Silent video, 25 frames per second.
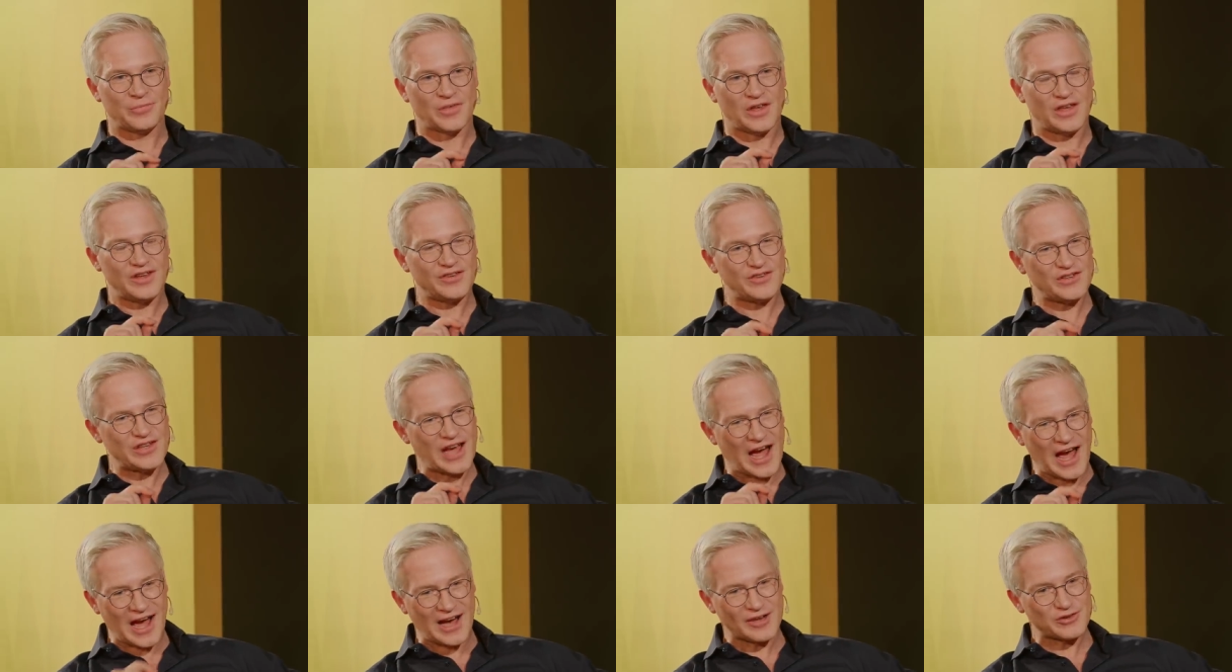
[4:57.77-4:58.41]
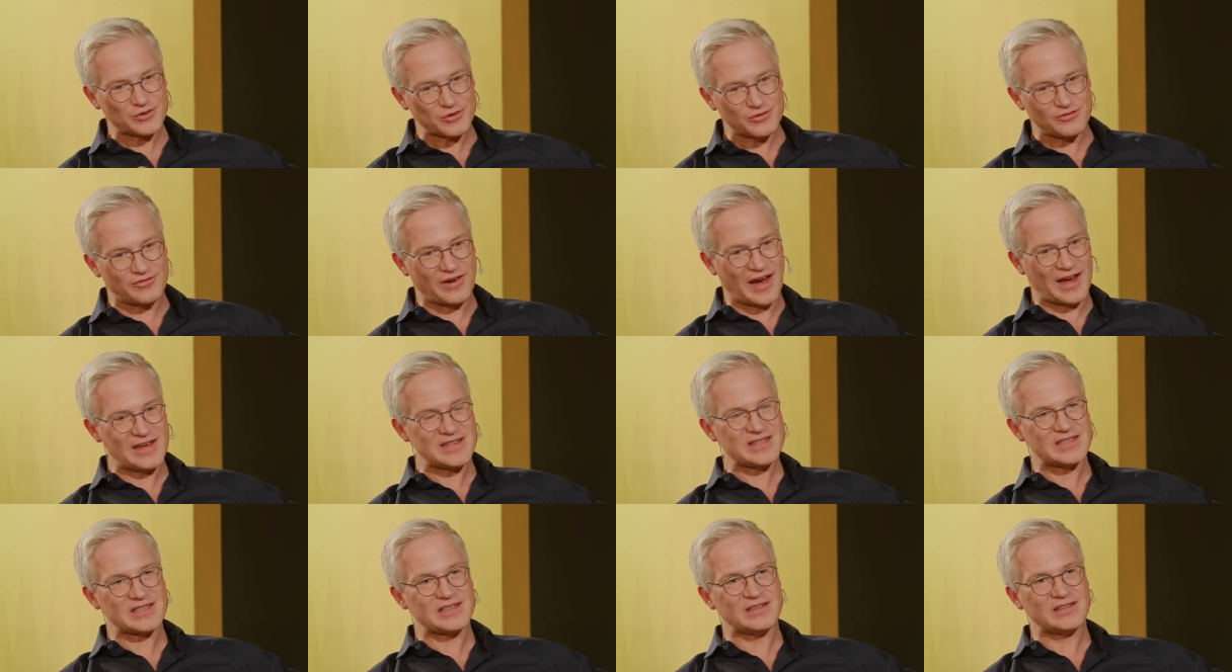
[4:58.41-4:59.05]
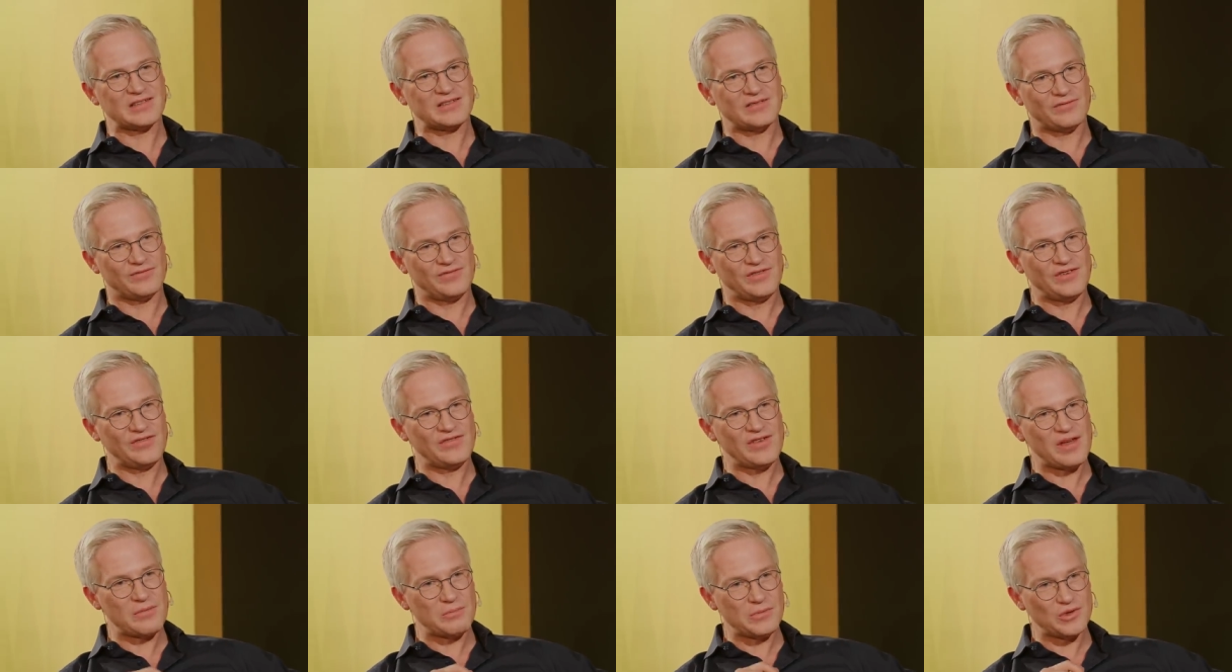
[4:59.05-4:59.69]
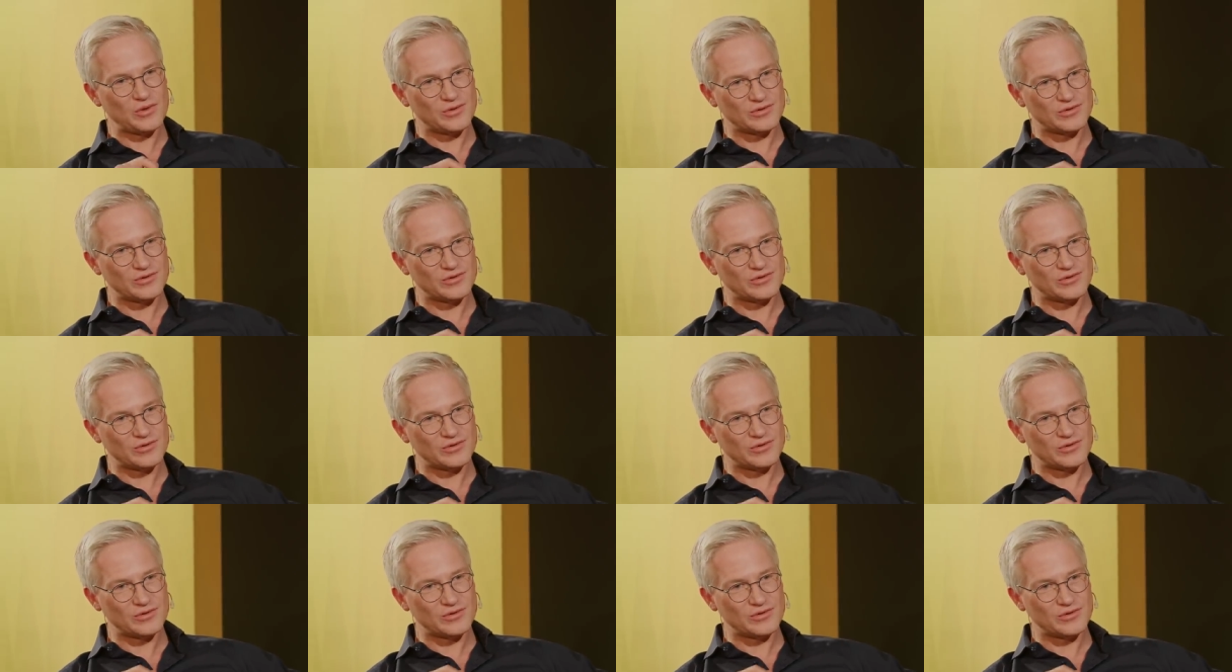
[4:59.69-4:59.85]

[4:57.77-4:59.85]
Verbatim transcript: Ist die Art und Weise, wie wir mit